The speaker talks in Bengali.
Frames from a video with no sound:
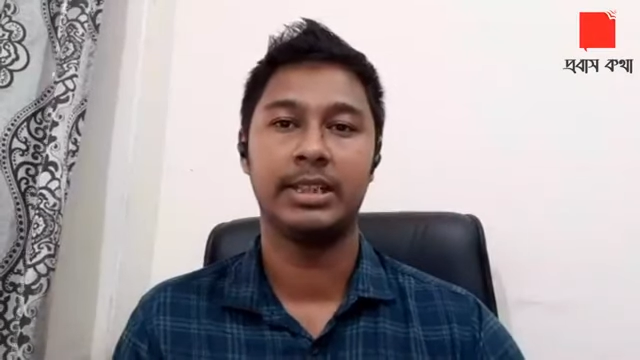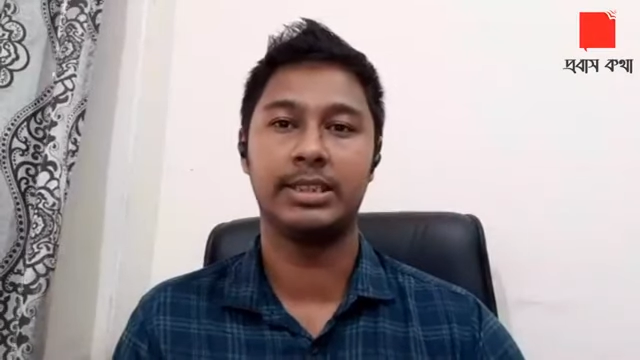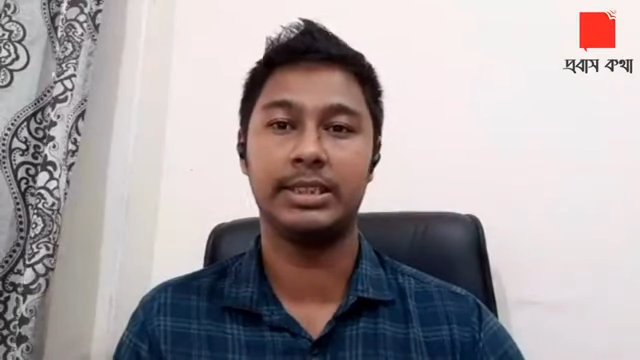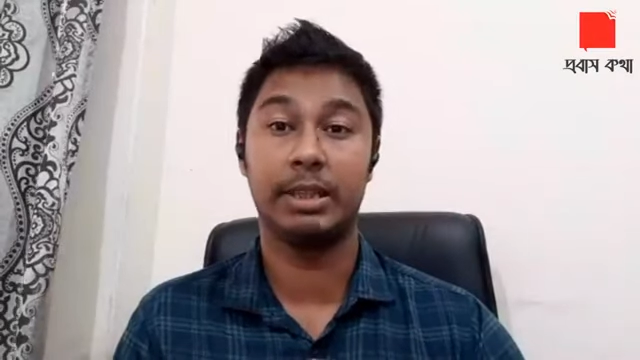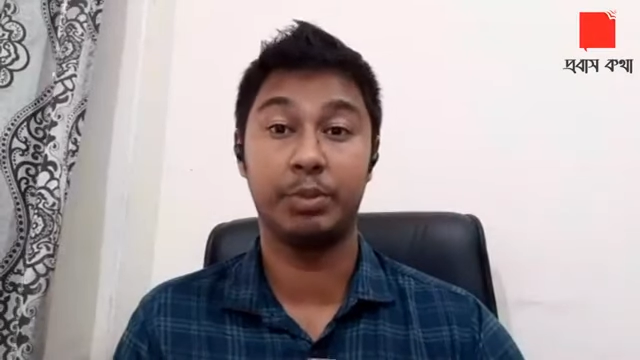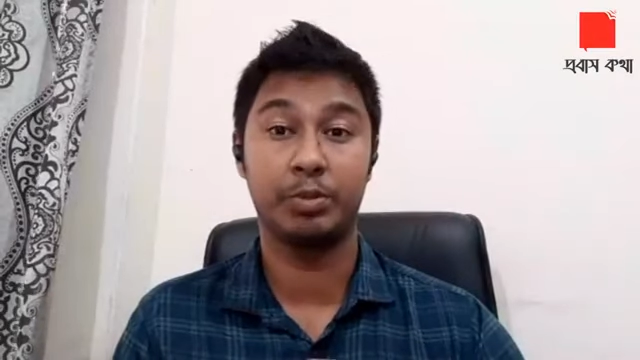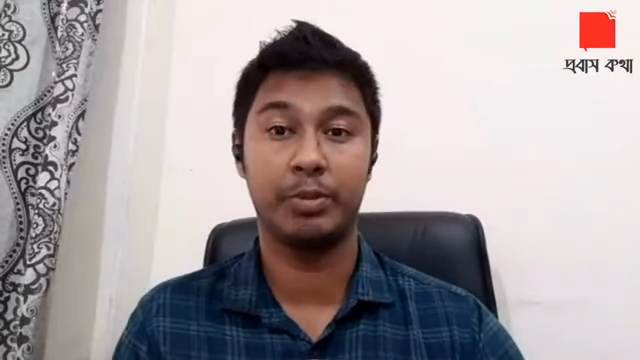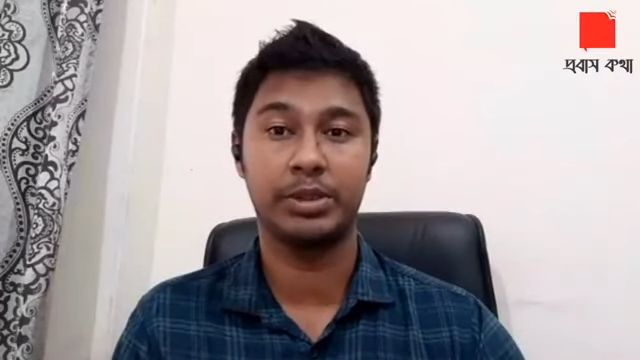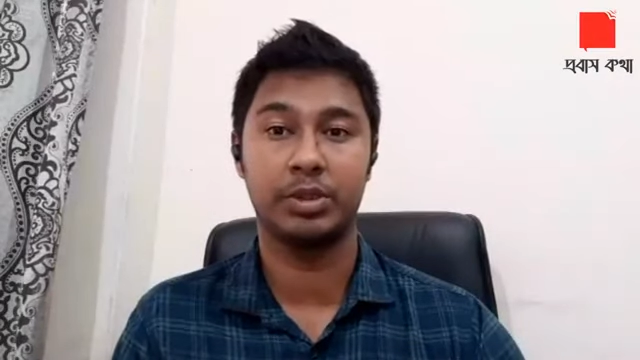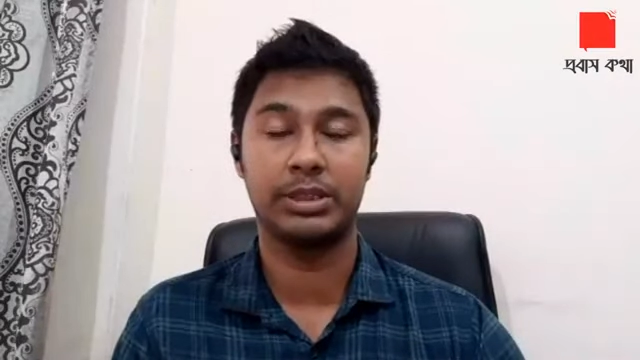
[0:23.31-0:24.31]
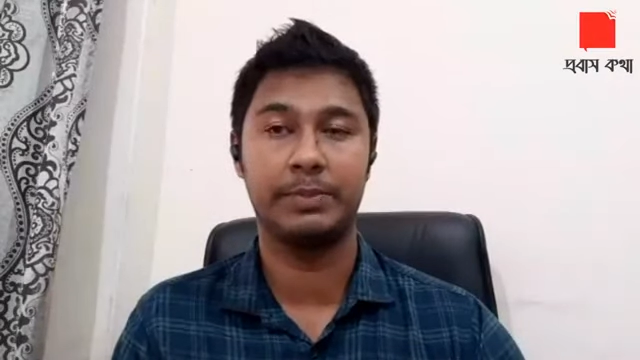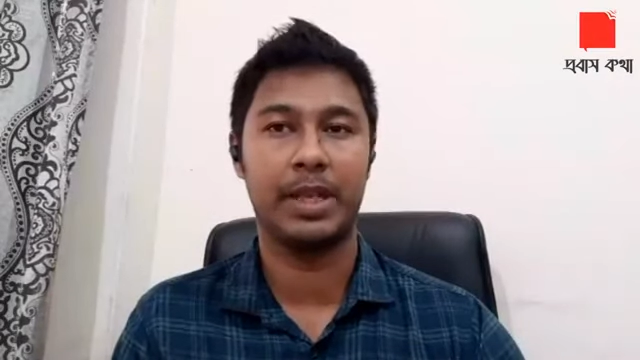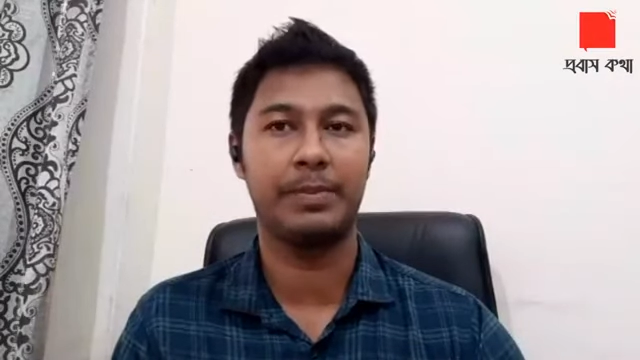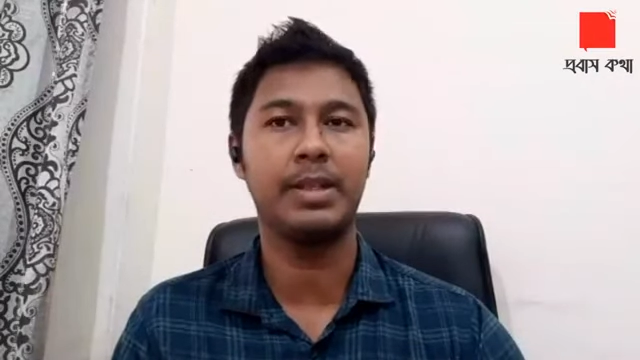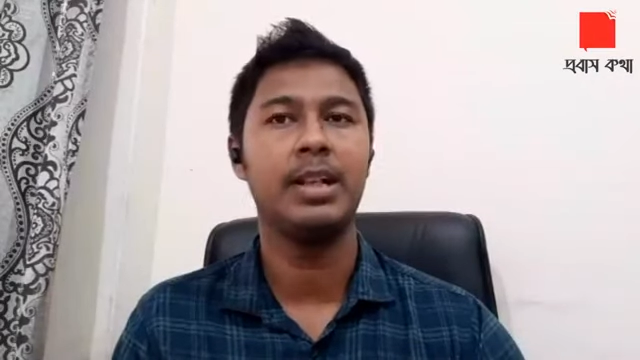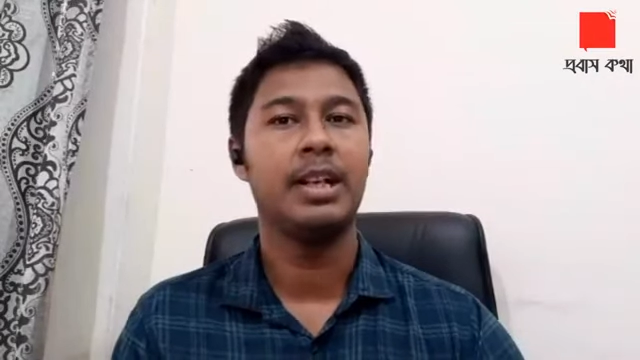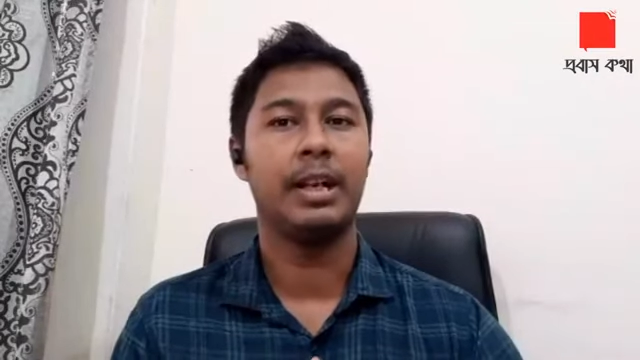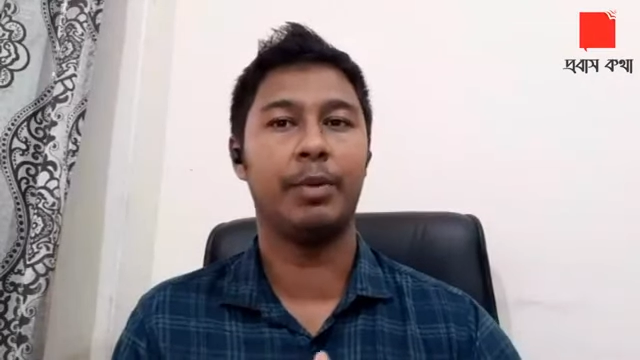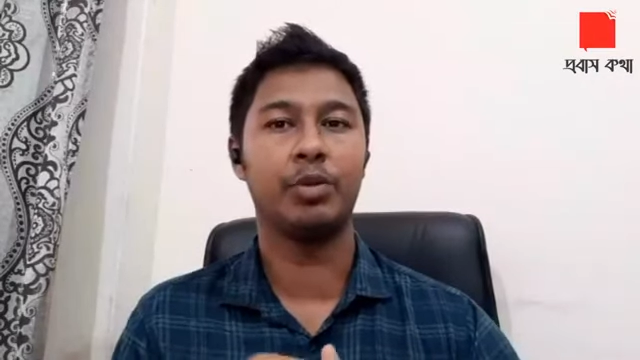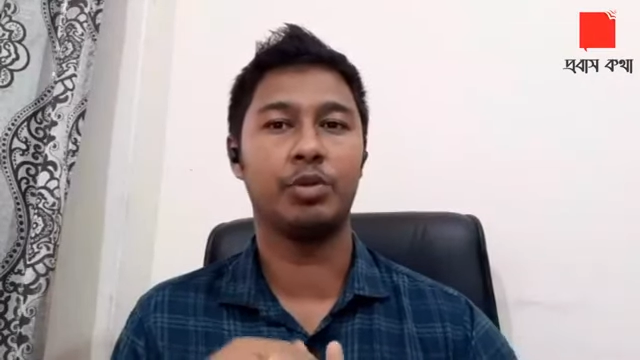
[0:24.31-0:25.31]
সিঙ্গাপুর প্রবেশ করতে পারবেন
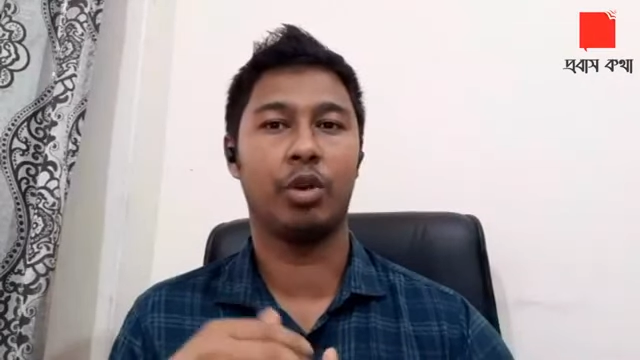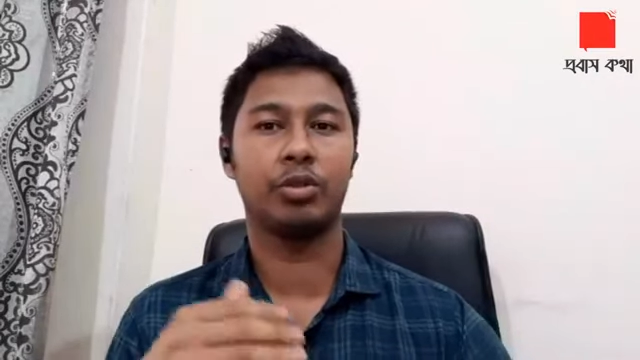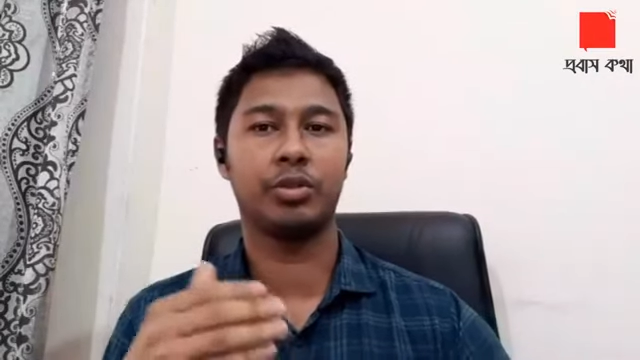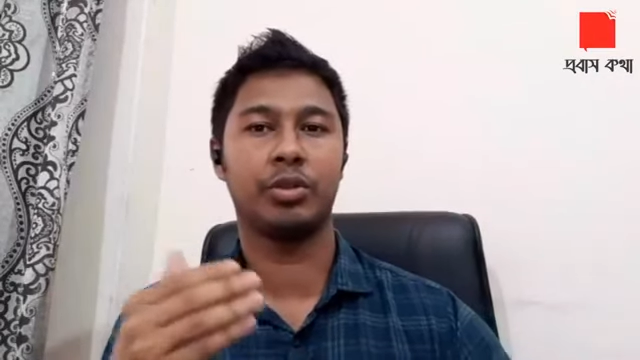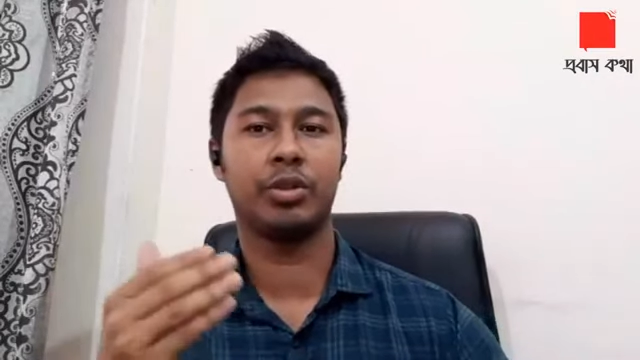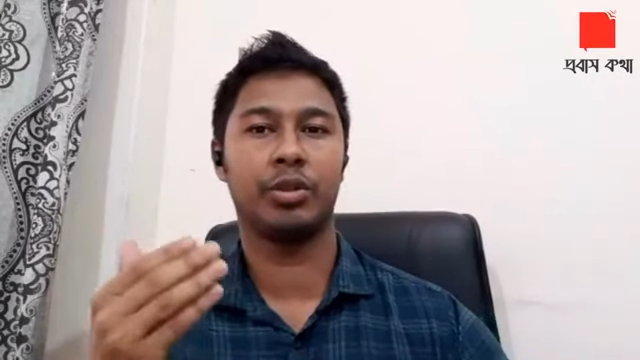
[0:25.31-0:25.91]
এবং গত